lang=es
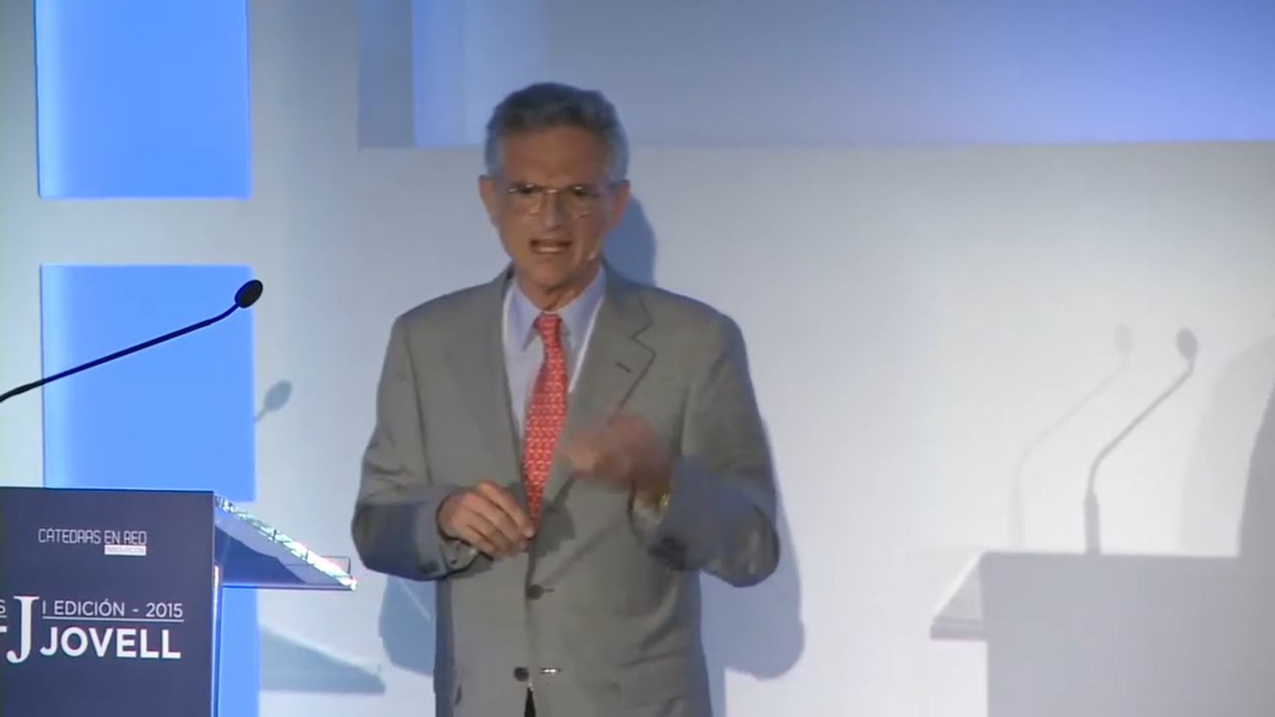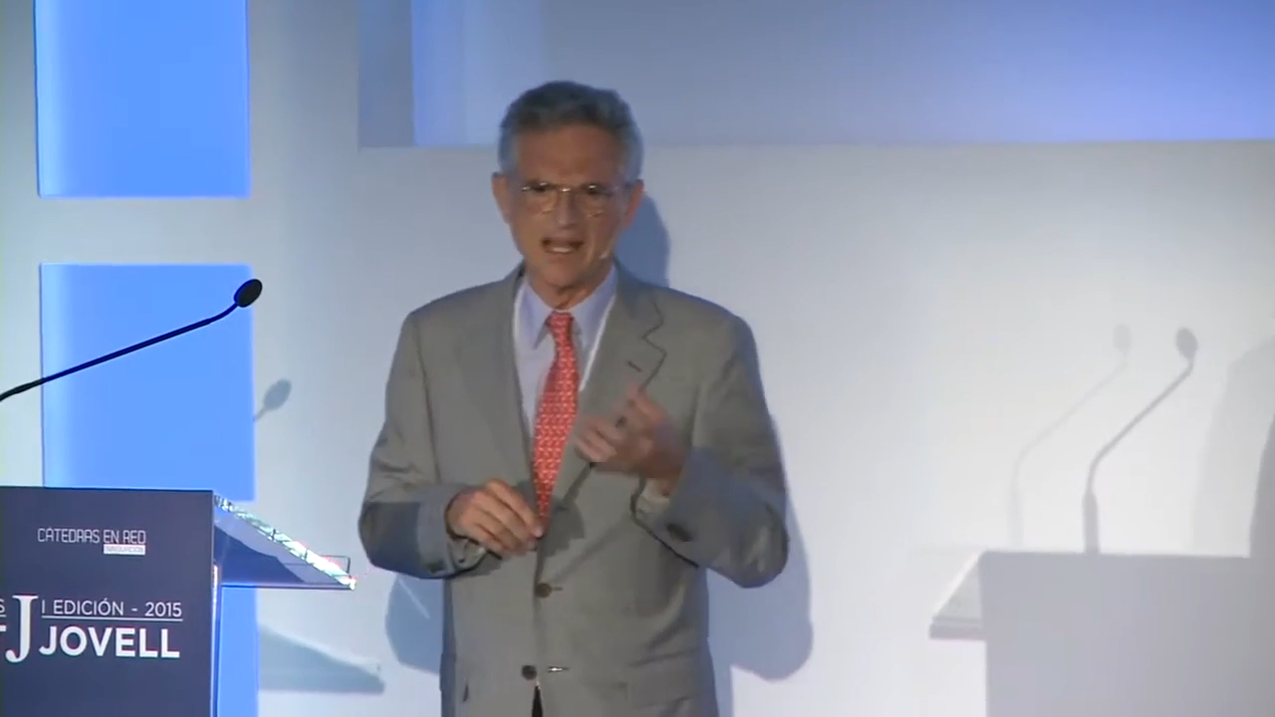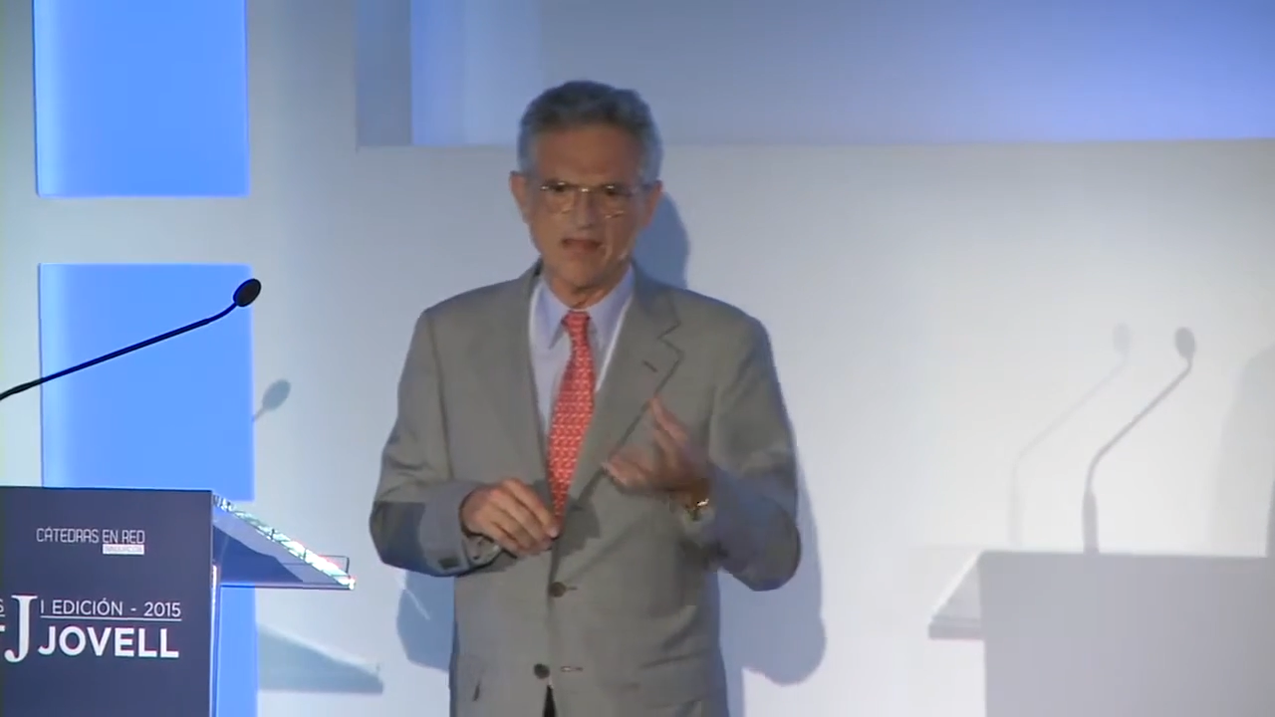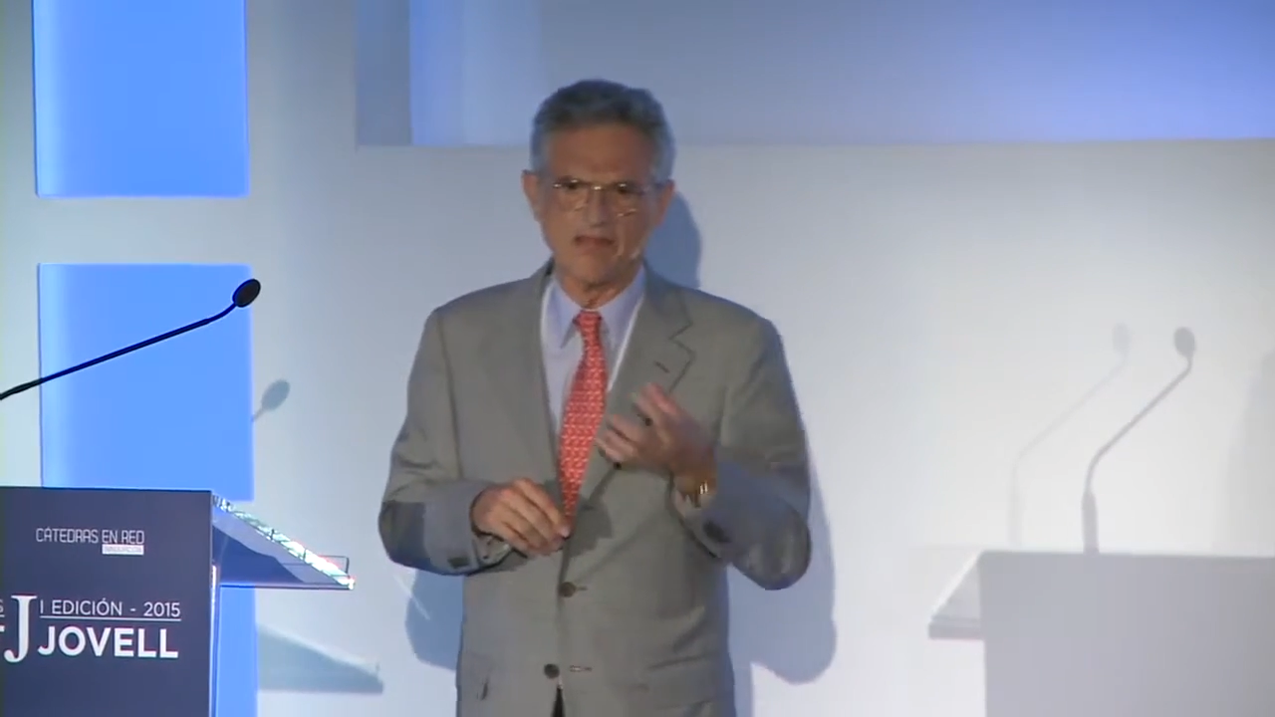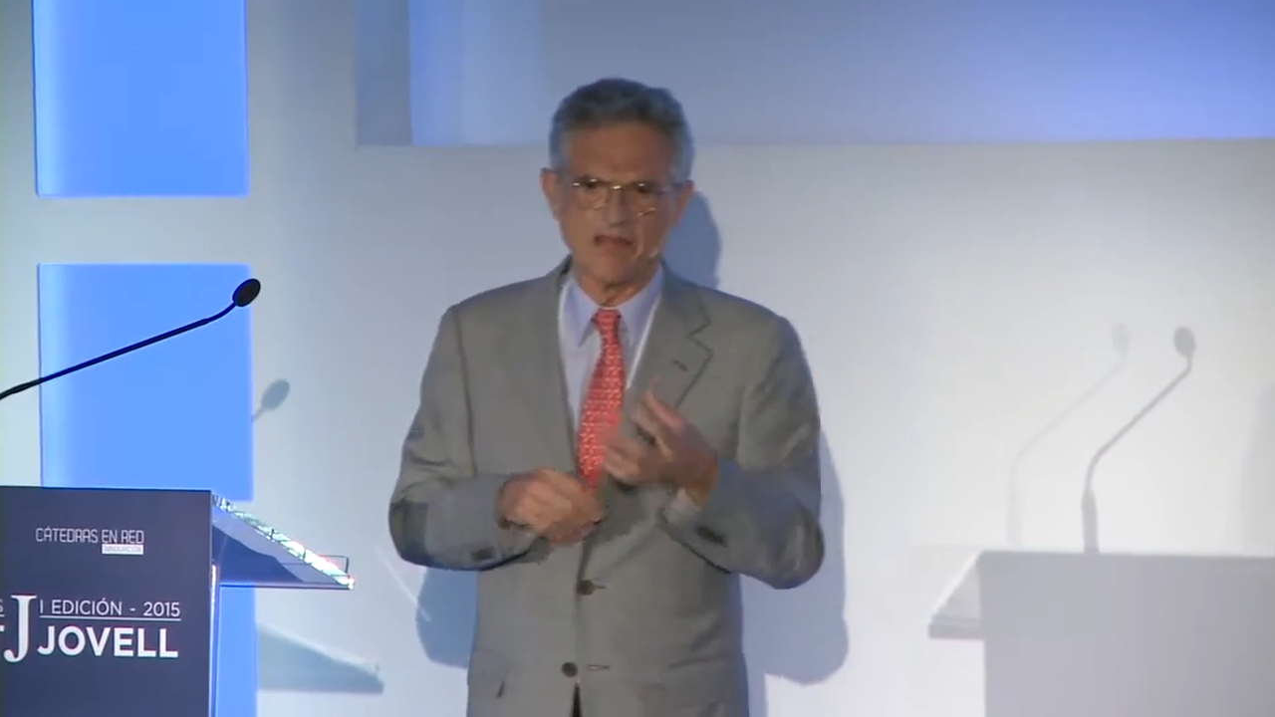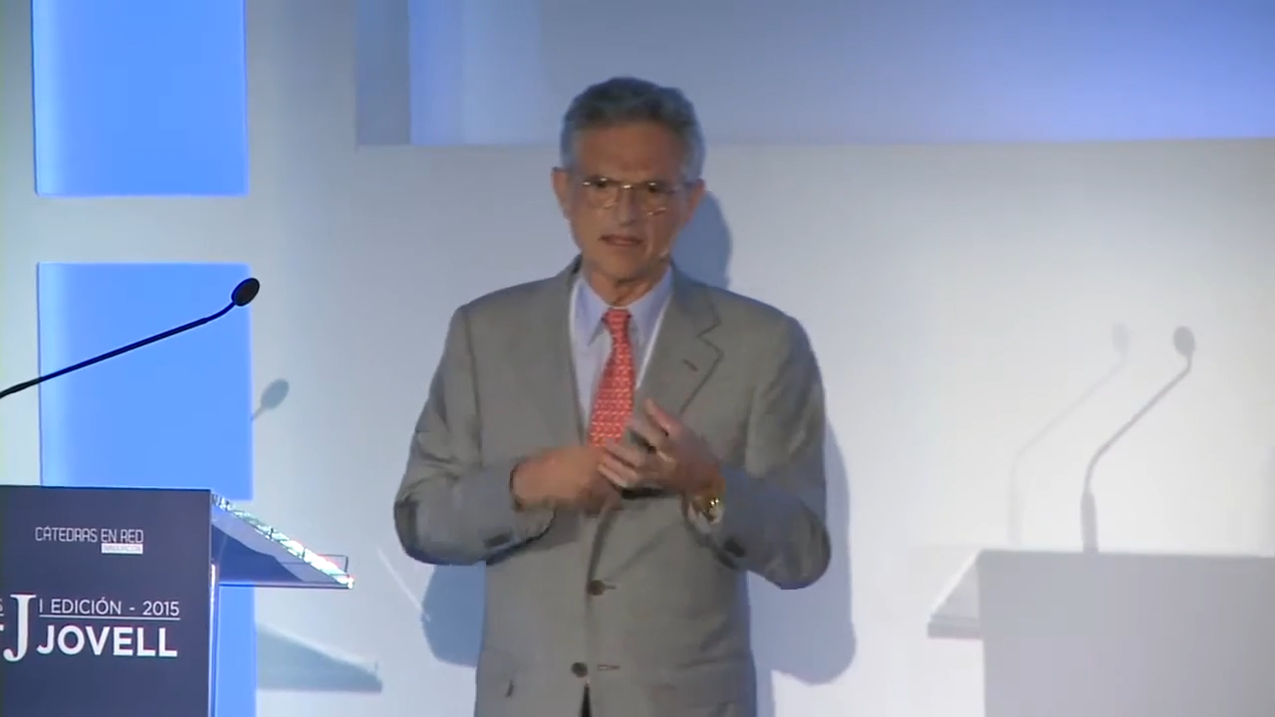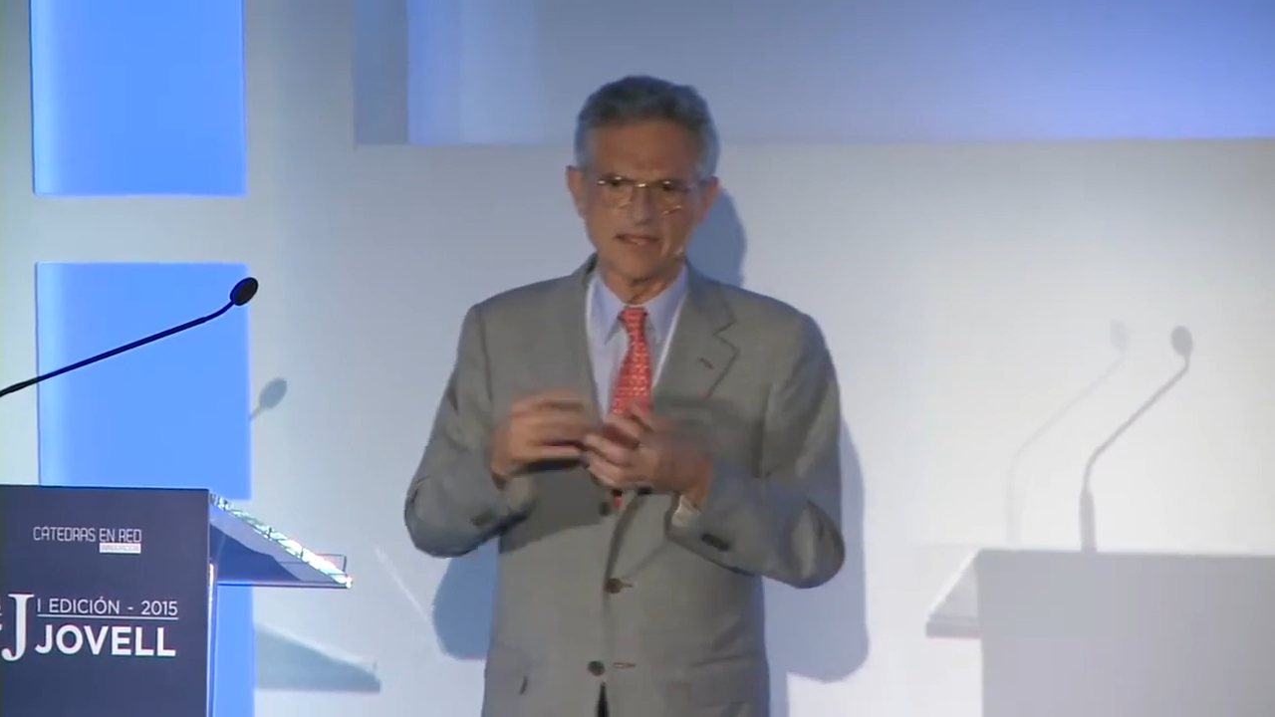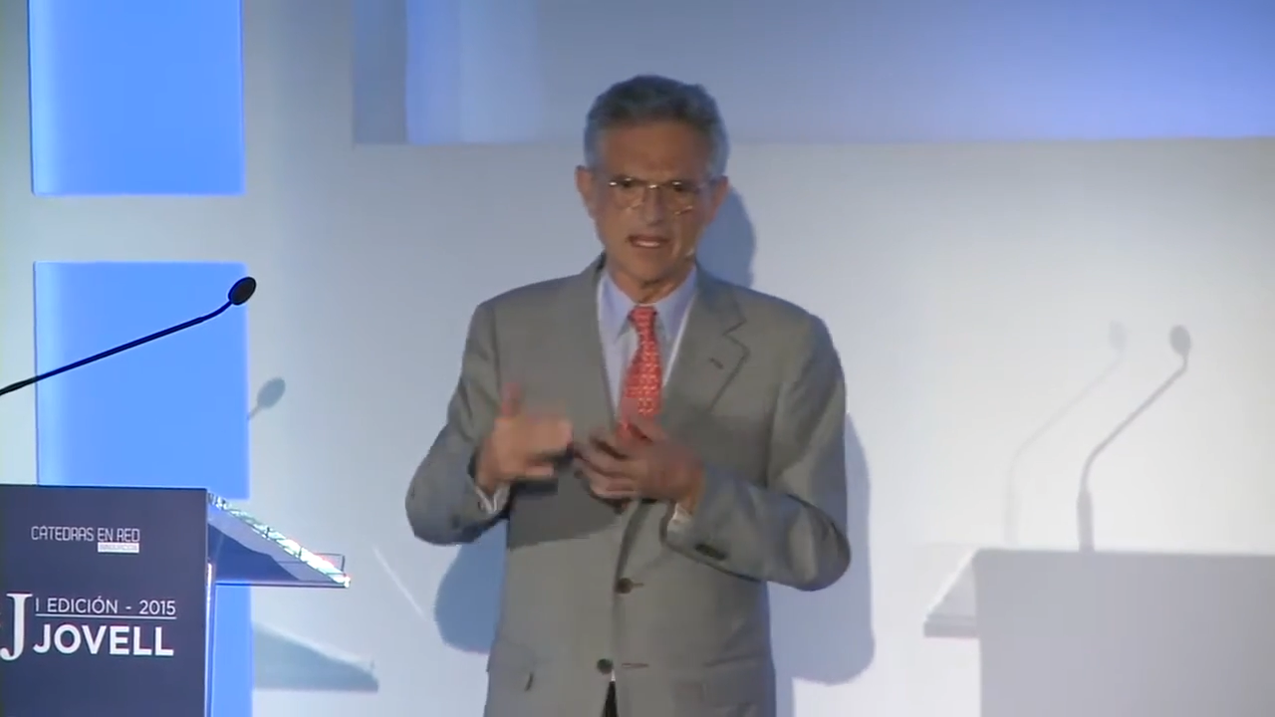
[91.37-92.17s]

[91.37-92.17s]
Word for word: alianza